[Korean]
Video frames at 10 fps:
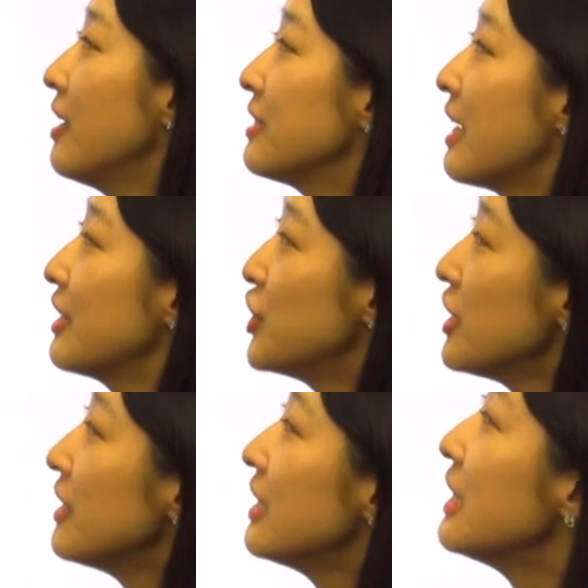자,
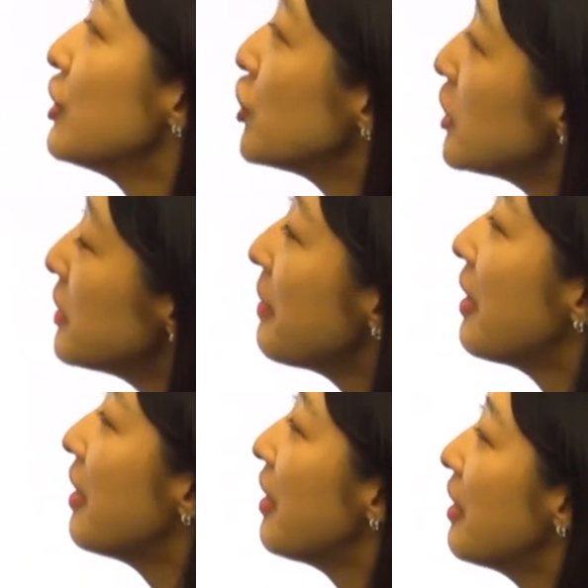
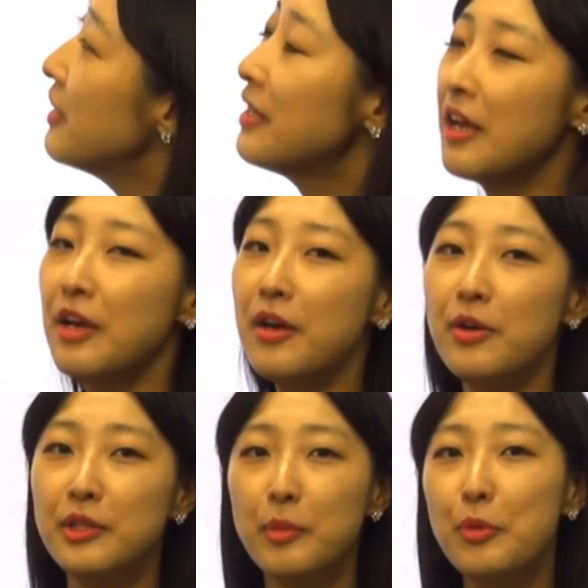시키시마인데요.
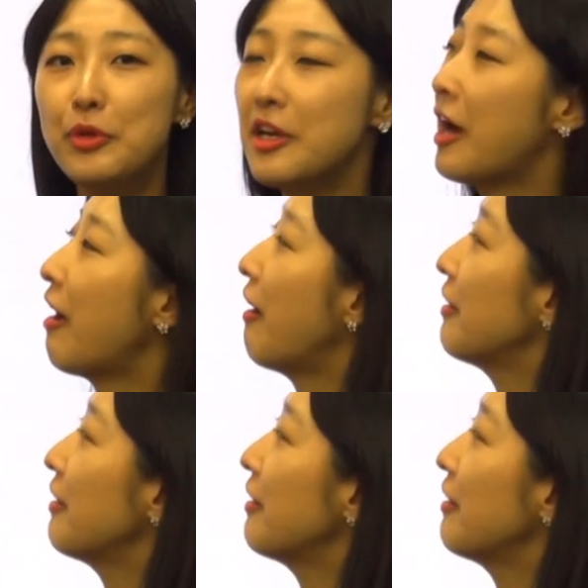이거 딱 보니까